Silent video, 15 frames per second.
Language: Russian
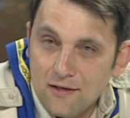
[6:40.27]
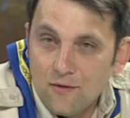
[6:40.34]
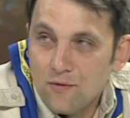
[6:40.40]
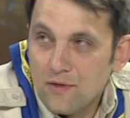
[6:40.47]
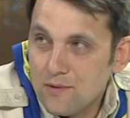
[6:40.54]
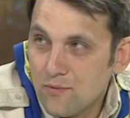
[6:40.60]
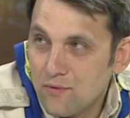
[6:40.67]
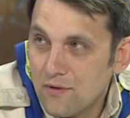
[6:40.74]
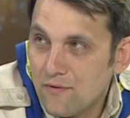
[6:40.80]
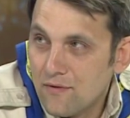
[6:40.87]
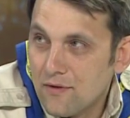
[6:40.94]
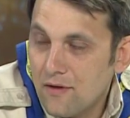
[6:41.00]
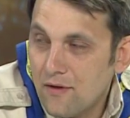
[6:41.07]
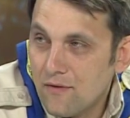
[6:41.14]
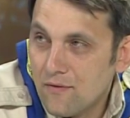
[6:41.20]
и у нас будет
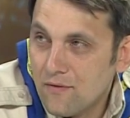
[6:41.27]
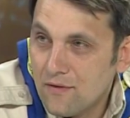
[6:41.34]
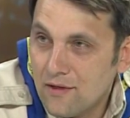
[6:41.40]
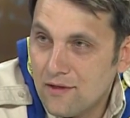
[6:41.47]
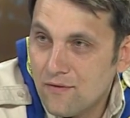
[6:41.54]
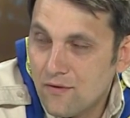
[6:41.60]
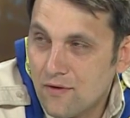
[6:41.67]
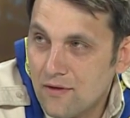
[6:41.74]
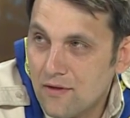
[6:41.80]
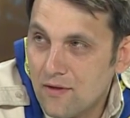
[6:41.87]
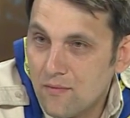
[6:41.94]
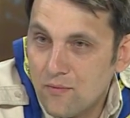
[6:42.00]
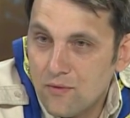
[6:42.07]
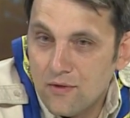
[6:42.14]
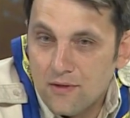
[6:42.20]
финал на эти выходные,
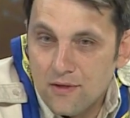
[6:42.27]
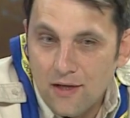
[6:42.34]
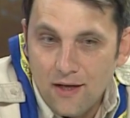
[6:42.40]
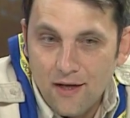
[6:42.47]
будет